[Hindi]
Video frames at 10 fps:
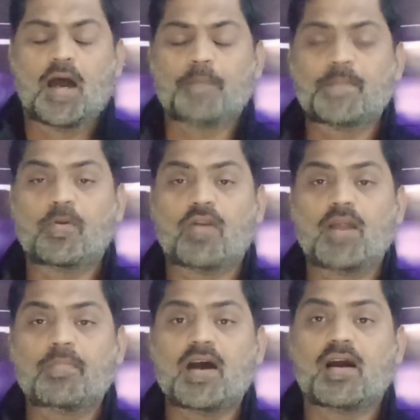अपने
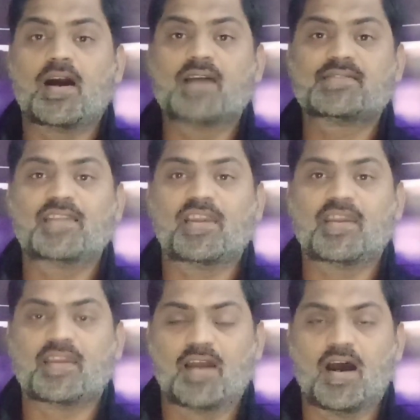प्रोग्राम का आगाज आज एक
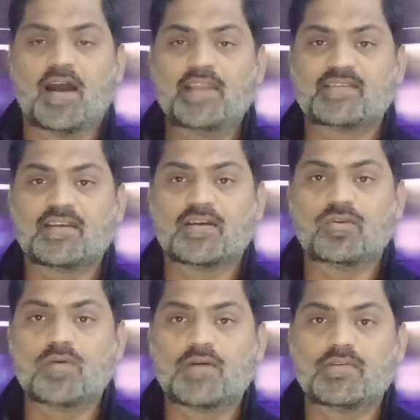आयत से
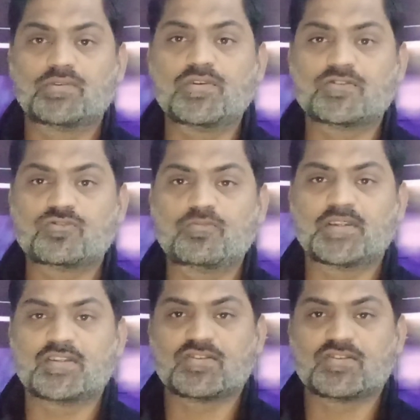करूंगा व तुज़ु मन